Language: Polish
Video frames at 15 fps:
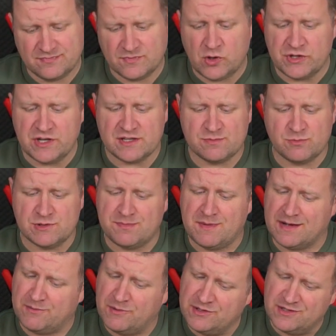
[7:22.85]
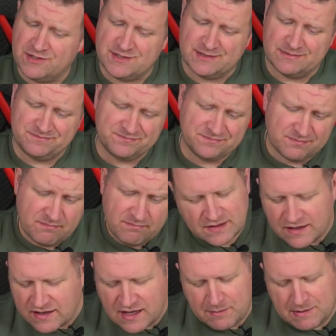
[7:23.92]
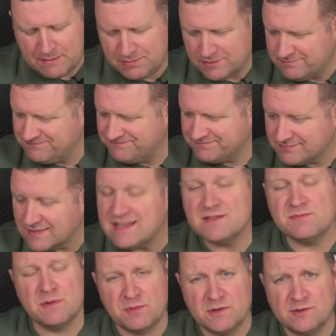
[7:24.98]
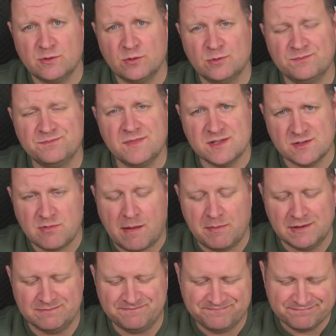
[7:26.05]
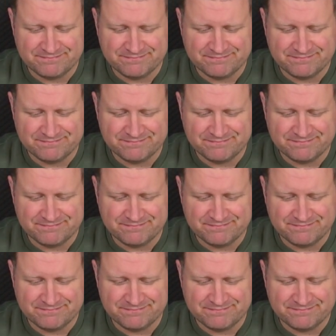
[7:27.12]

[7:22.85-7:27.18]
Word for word: To nie jest mój smak, moi drodzy. Ten kebab jest po prostu słaby.